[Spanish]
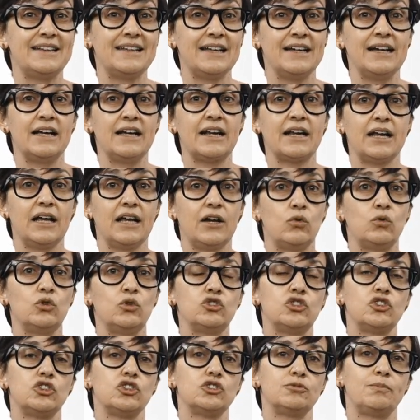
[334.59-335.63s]
tengas
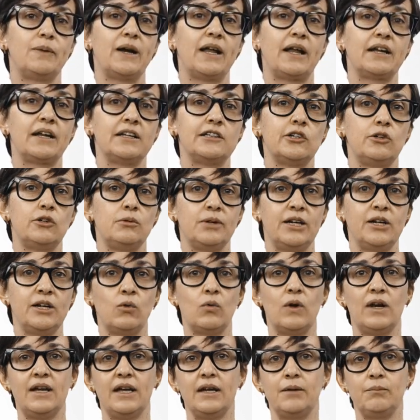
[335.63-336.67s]
recursos para resolver
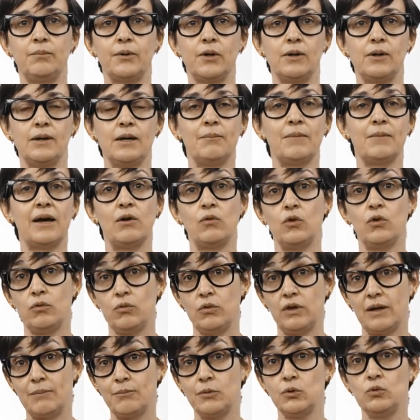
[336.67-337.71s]
cualquier problema o
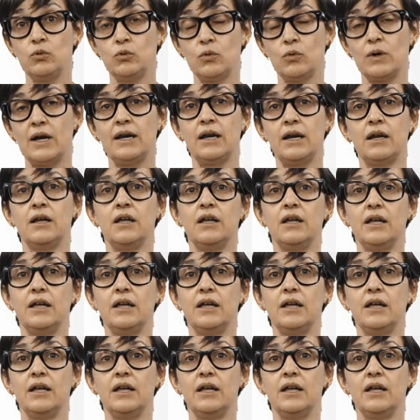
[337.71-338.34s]
duda puntual